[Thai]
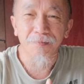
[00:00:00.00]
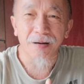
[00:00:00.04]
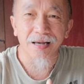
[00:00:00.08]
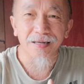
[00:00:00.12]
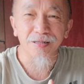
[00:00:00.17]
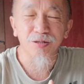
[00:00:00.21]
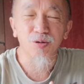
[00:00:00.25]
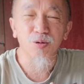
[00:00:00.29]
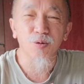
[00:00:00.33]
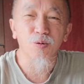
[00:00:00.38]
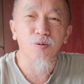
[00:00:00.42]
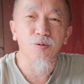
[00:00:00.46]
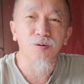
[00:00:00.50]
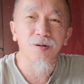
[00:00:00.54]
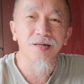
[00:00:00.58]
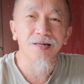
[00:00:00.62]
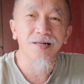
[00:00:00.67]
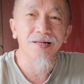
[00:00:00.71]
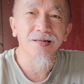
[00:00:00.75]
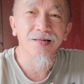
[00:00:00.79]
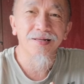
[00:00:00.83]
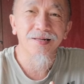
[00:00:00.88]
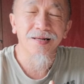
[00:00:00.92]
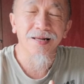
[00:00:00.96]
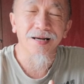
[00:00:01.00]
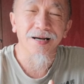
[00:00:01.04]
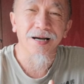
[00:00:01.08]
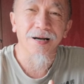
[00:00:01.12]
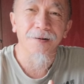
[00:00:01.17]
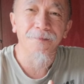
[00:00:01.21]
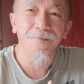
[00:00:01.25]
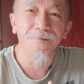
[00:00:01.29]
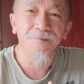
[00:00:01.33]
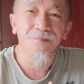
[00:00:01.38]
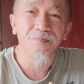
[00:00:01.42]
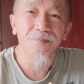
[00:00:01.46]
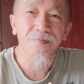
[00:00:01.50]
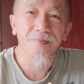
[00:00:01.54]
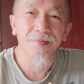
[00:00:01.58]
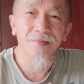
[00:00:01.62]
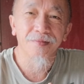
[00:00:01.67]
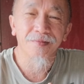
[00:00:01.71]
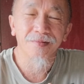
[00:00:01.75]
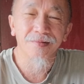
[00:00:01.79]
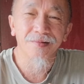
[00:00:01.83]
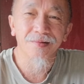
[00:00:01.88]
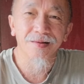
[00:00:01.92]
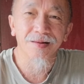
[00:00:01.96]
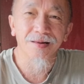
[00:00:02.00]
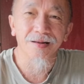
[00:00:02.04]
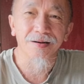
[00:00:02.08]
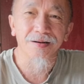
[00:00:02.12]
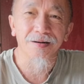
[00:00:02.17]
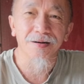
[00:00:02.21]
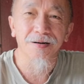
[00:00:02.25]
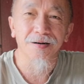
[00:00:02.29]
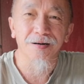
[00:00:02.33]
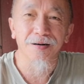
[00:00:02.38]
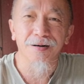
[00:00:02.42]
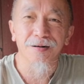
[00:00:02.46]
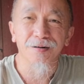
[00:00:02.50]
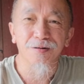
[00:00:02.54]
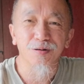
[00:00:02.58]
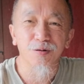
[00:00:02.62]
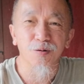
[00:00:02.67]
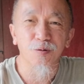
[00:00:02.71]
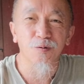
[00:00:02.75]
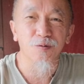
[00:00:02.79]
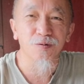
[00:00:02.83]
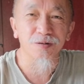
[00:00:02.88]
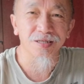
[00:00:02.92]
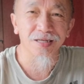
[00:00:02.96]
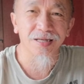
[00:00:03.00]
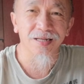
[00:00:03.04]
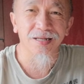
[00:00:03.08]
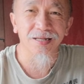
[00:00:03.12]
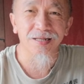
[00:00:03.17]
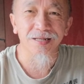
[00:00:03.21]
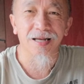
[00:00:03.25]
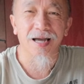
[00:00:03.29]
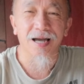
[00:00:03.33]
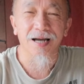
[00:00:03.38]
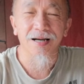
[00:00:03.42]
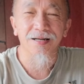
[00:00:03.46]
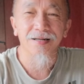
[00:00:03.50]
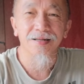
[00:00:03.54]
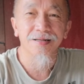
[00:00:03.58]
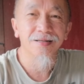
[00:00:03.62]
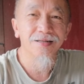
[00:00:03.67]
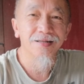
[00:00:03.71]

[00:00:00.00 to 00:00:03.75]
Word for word: บาสตูนนะครับแล้วก็ตู้สี่ลิ้นชัก